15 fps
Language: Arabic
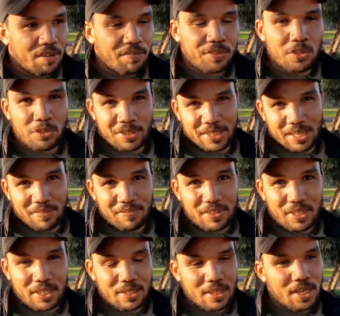في ديور
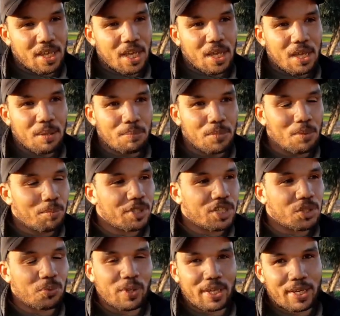الصفيح ممكن
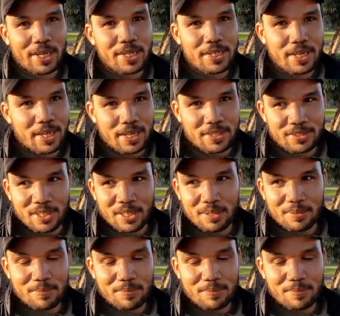توقع اي حاجه